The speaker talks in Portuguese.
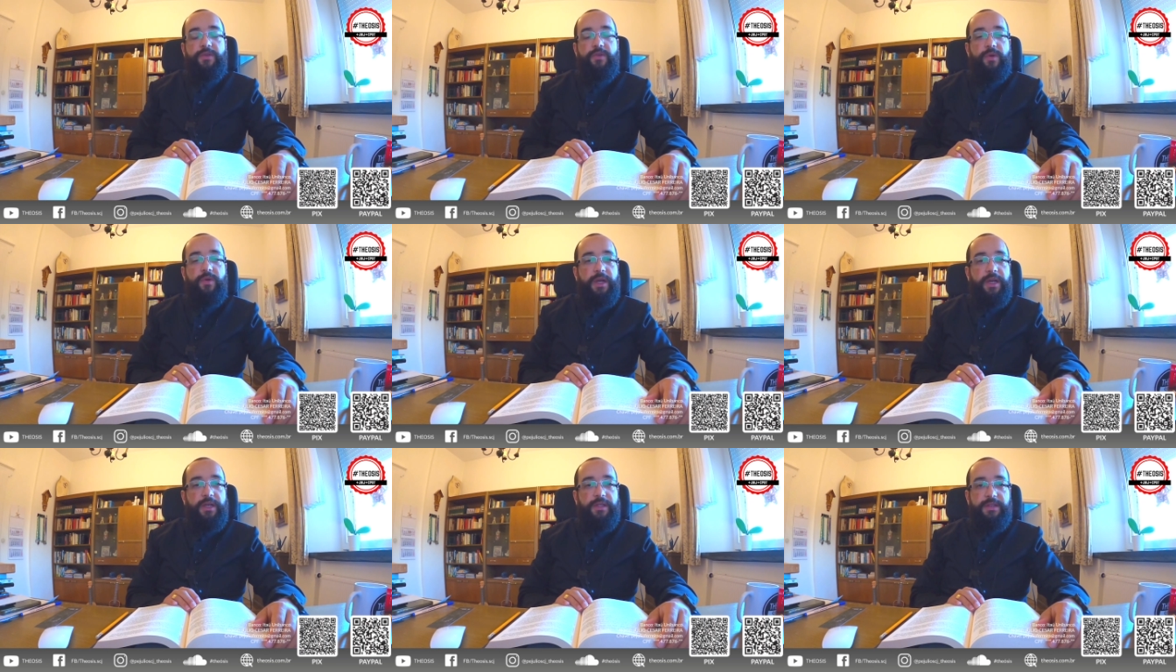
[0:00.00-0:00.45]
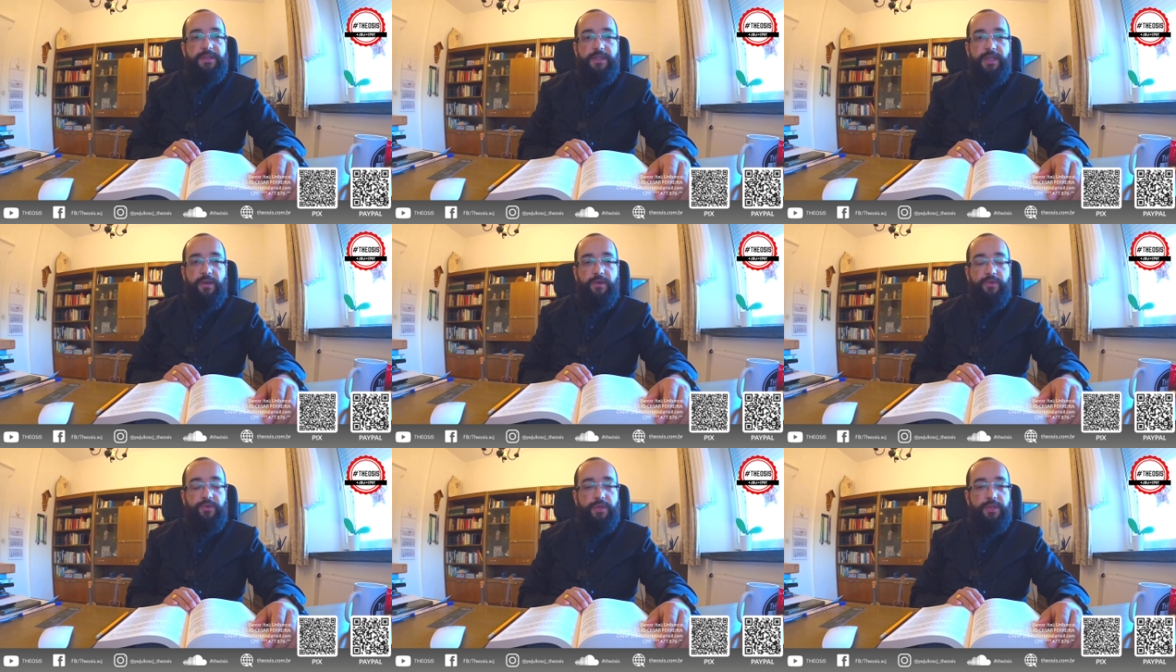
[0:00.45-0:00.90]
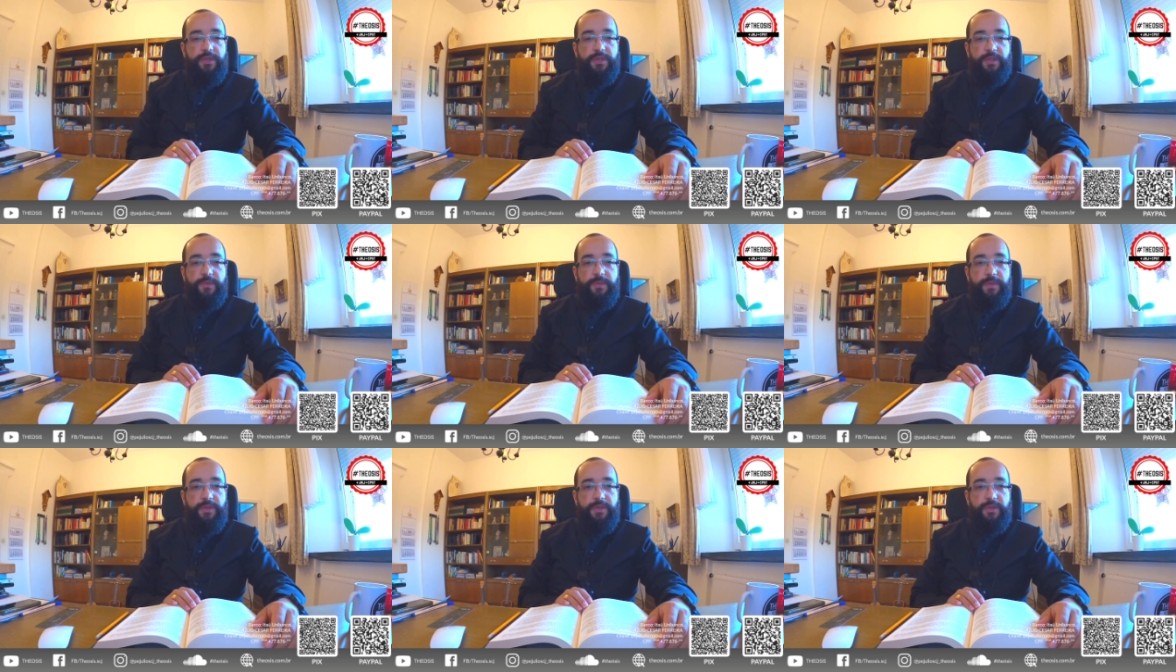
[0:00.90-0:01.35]
coração todas
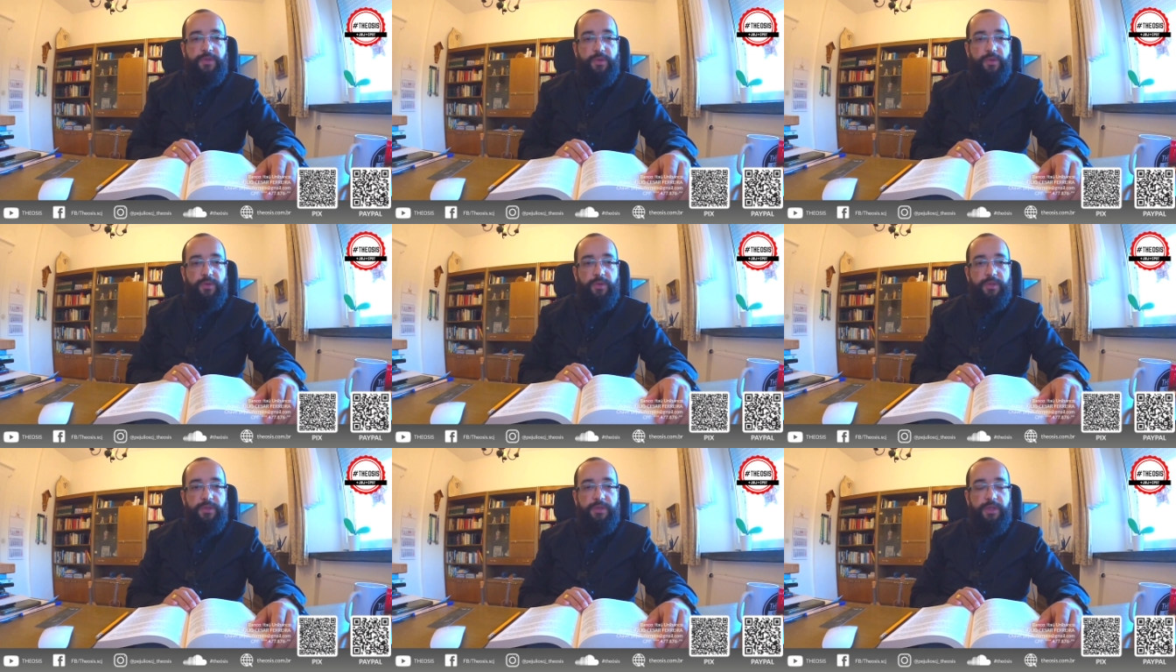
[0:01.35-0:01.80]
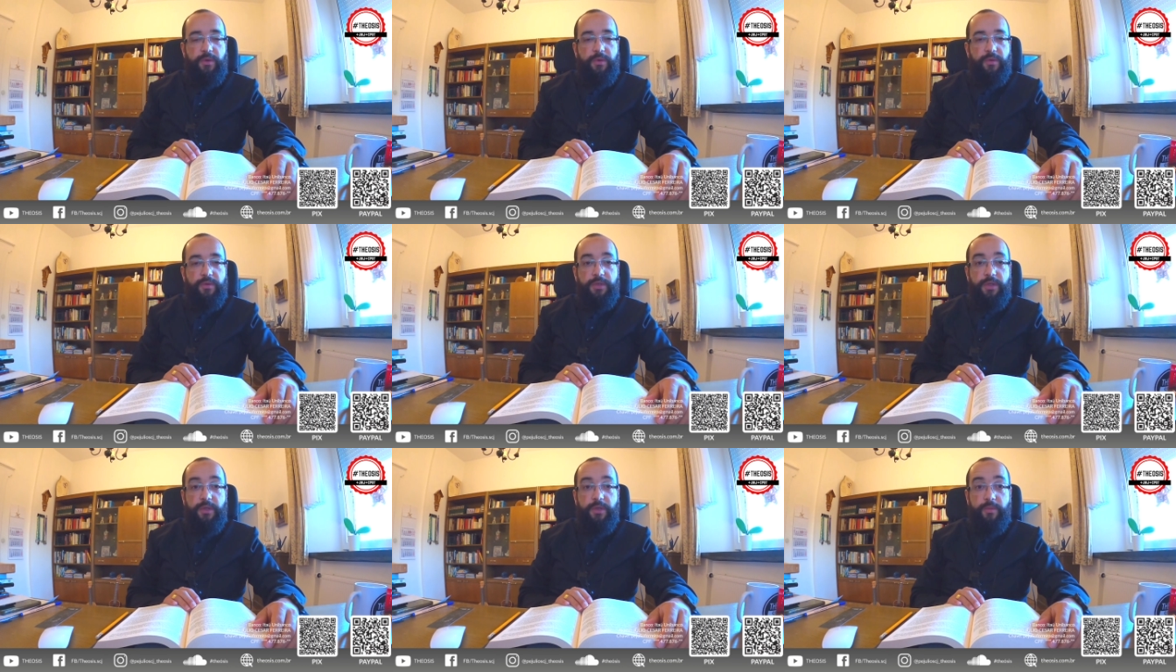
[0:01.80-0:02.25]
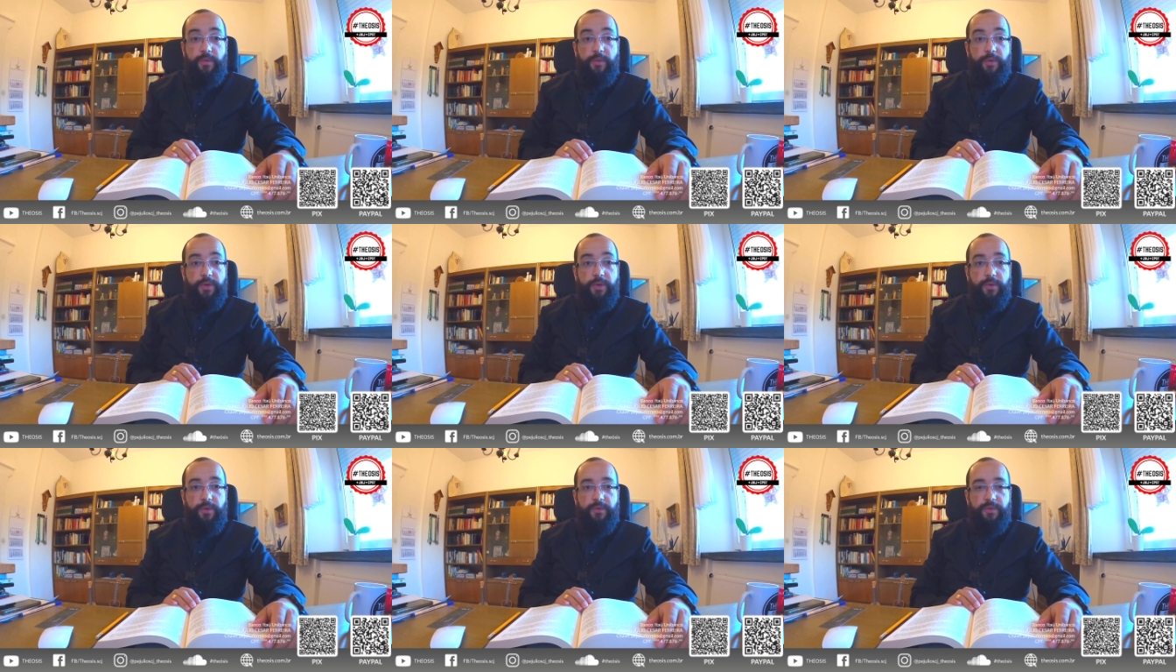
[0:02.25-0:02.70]
as pessoas que
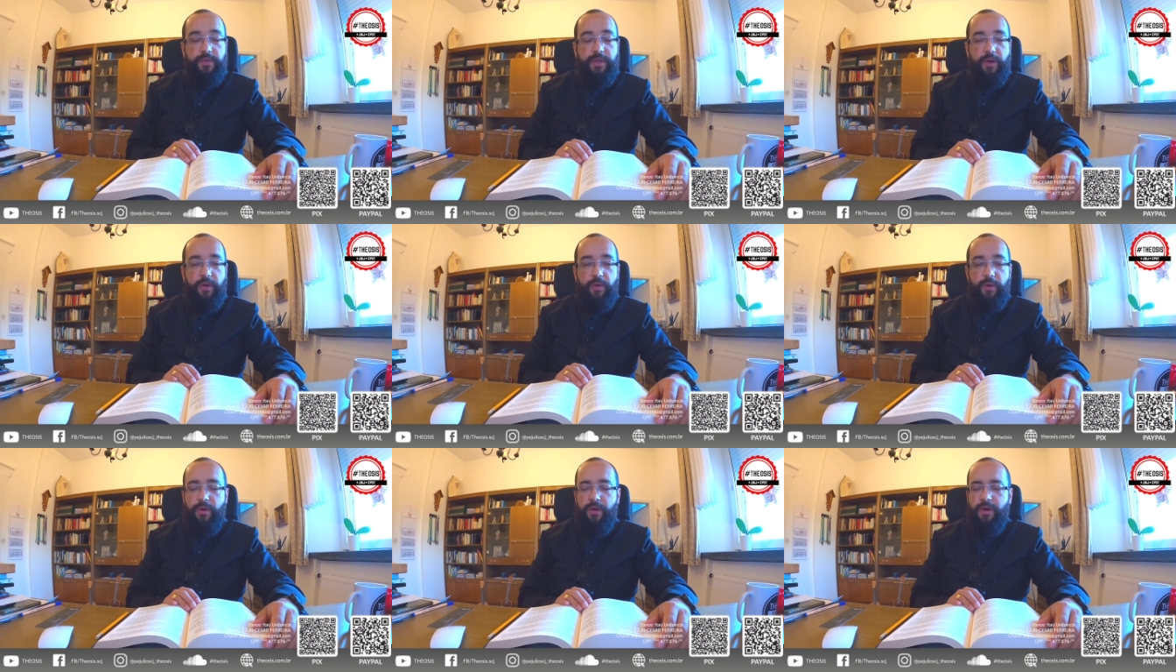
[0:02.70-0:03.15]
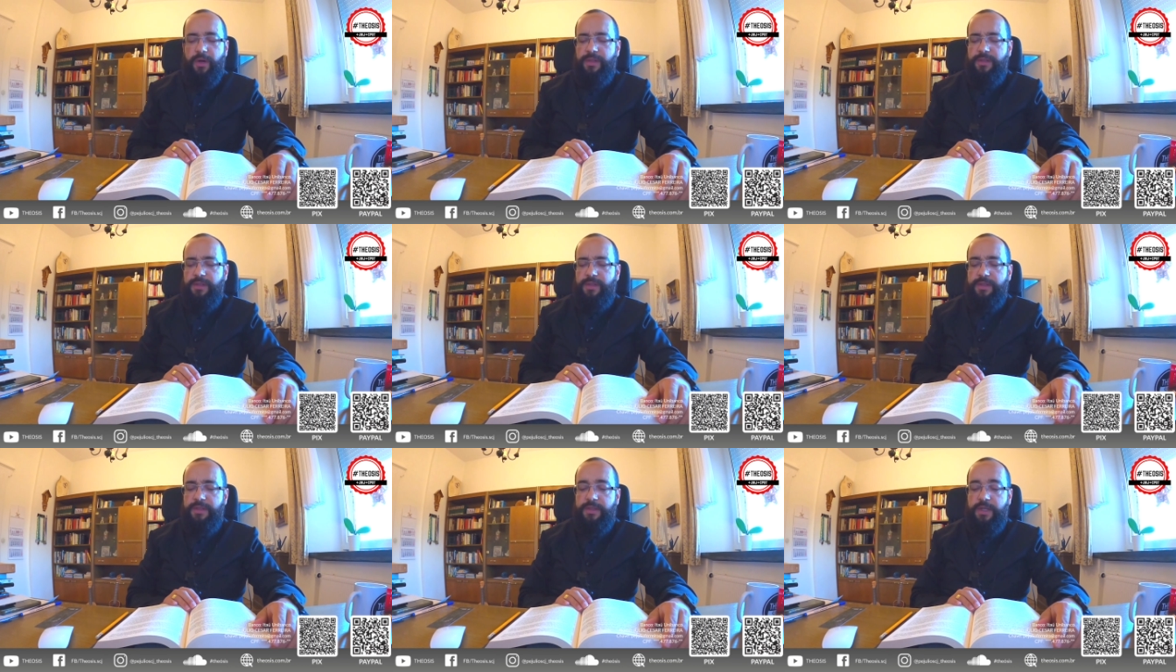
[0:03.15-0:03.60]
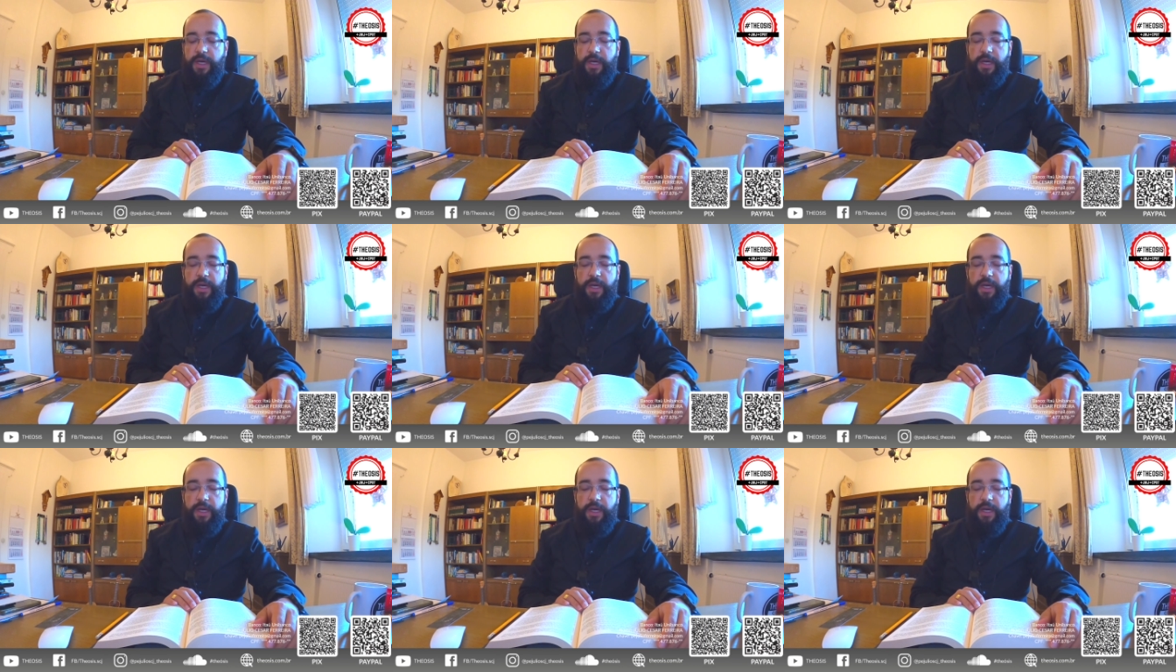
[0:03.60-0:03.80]
contribuem com Teoses,